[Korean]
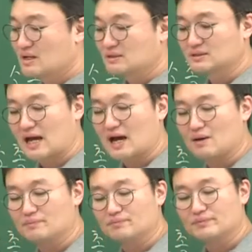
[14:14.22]
그
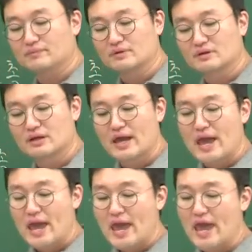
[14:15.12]
다음
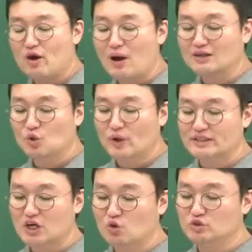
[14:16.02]

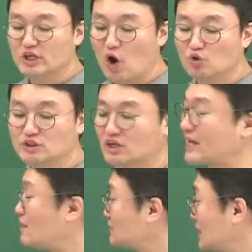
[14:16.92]
해화동에서 여운형이
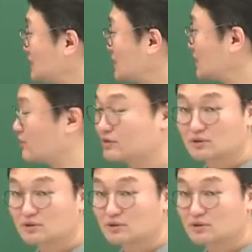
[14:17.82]
암살됐대요.